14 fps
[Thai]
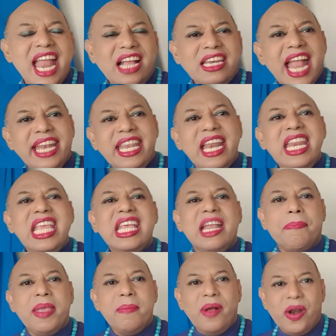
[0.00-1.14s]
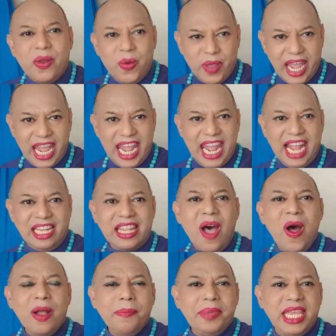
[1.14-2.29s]
ดังนั้นท่านที่เกิดปีมะโรงเองต้
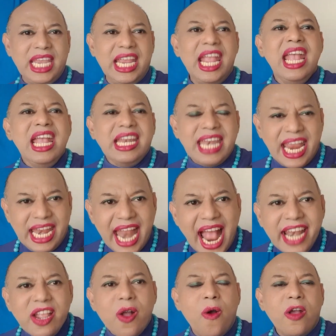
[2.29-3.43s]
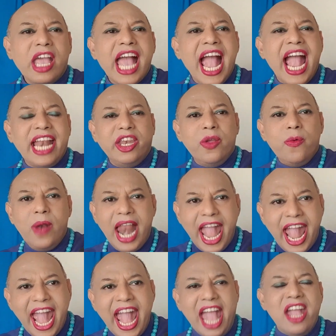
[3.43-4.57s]
องมีในด้านของการดูแล
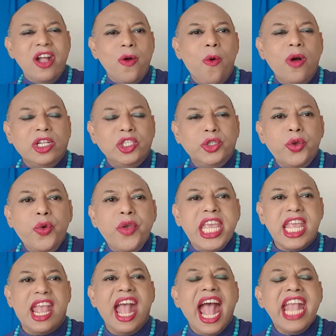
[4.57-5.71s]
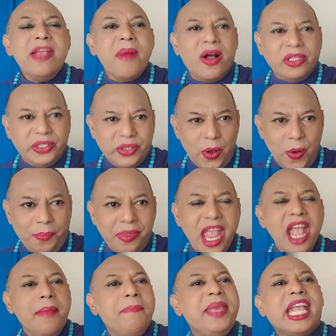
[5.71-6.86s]
ห่วงจุ้ยให้เหมาะสม
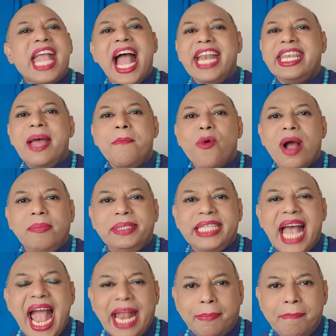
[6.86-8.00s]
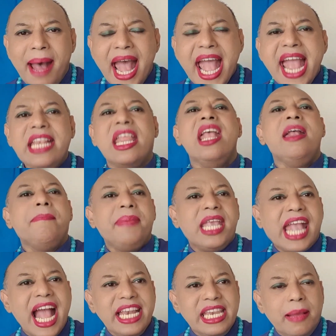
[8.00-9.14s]
มีการทำความสะอาดบ้านมี
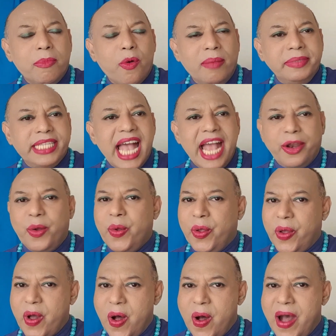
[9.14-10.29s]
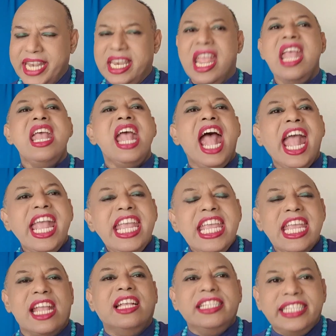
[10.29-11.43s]
การทำความสะอาดองค์กรให้
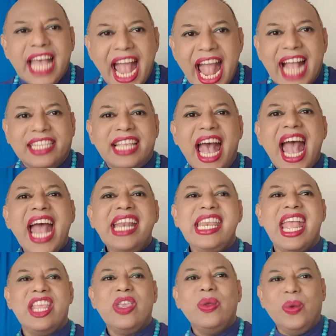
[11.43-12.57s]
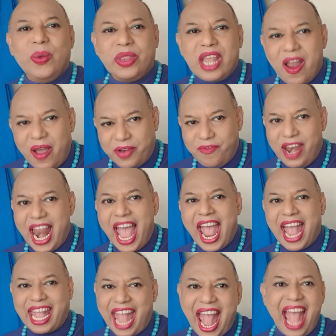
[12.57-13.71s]
สะอาดสะอ้านเนี่ยอยู่ตลอดเวลา
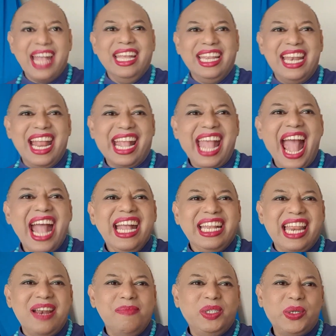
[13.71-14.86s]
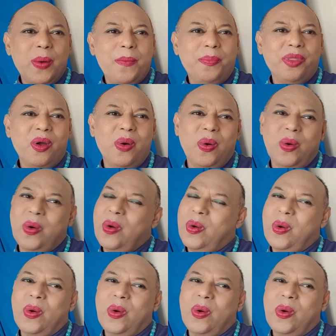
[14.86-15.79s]
ค่ะนะคะท่านผู้ชมโอ้โห